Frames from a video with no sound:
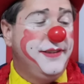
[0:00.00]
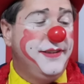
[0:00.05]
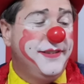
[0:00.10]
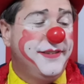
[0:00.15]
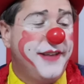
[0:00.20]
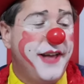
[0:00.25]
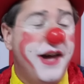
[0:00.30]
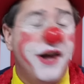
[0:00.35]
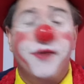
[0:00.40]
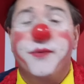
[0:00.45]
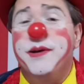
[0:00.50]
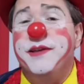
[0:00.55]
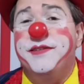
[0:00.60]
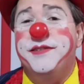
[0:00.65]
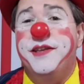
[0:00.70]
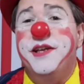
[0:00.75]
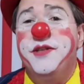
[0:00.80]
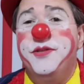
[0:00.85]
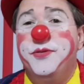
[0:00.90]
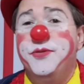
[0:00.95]
de 0 a
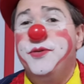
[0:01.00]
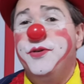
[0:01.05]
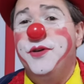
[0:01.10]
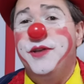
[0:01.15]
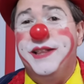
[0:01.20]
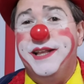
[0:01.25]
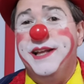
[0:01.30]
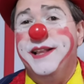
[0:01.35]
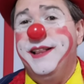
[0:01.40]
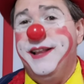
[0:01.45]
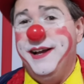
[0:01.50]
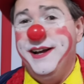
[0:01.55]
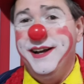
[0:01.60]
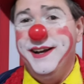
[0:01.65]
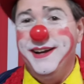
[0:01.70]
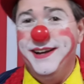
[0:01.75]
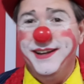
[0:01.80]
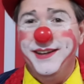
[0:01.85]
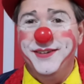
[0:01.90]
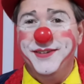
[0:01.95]
180
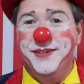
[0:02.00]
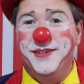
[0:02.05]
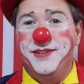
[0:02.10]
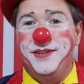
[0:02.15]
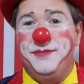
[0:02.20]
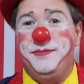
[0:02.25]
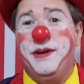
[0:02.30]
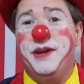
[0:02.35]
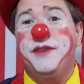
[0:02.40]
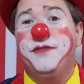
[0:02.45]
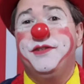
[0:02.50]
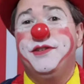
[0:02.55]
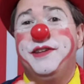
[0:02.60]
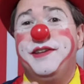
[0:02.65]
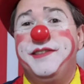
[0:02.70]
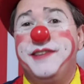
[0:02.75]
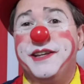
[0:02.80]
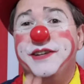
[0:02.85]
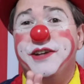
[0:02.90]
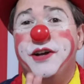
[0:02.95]
anos. Espero que você
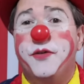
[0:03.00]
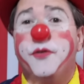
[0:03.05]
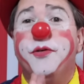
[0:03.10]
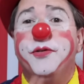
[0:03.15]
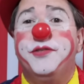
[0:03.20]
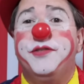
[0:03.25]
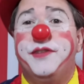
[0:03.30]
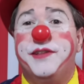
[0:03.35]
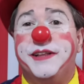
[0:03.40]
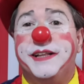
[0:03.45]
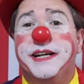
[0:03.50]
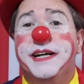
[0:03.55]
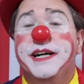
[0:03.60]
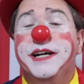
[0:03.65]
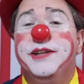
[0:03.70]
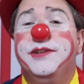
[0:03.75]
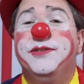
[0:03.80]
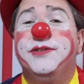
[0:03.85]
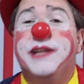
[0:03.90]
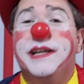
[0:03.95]
esteja
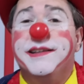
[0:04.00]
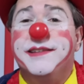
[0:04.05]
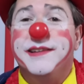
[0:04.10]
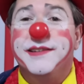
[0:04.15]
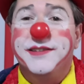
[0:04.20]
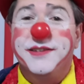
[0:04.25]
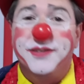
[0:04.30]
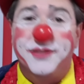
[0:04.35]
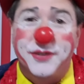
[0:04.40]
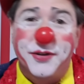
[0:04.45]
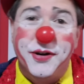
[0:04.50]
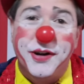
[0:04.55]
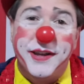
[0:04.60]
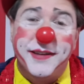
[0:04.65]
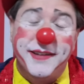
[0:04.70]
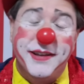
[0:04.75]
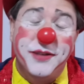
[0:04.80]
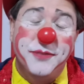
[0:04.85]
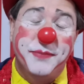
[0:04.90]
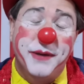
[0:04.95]
gostando dessas
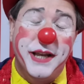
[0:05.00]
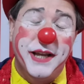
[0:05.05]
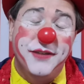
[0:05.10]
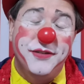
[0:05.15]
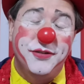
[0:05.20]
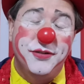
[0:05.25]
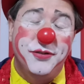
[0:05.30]
histórias aí do Parece